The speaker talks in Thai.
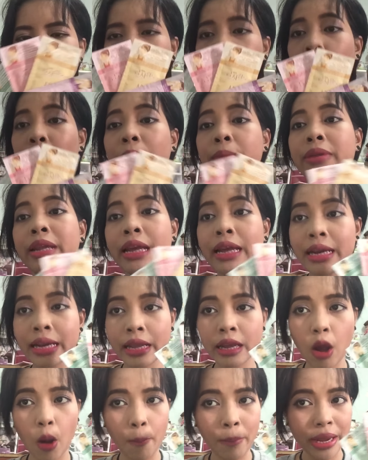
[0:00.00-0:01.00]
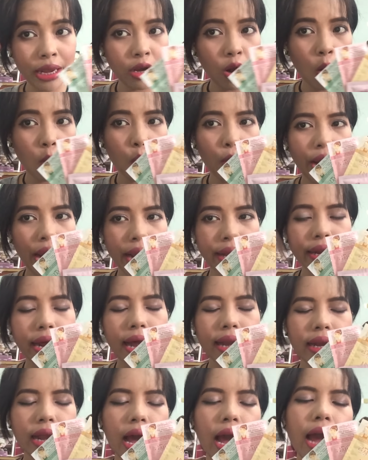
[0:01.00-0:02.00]
เดี๋ยวเอฟทิ้งลิงก์ของบีรอไว้ให้
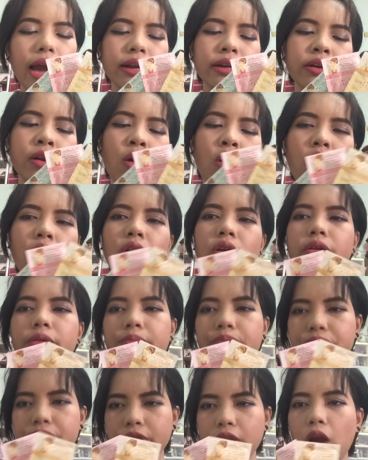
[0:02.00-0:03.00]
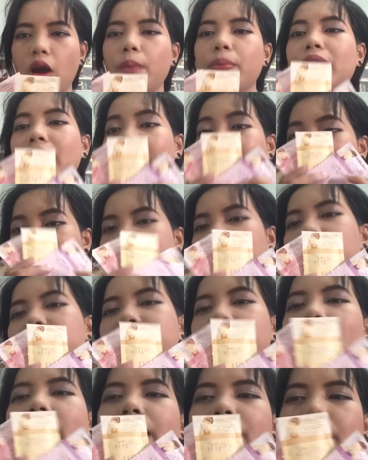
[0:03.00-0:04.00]
ด้านล่างเนาะก็เผื่อใครสน
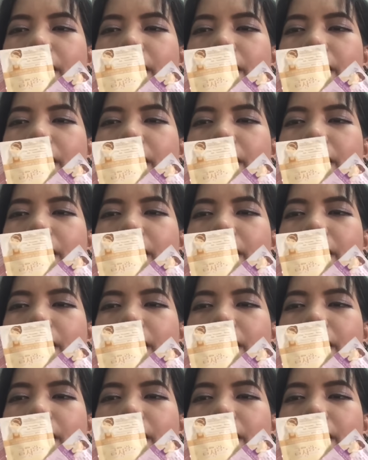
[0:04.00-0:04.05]
ใจ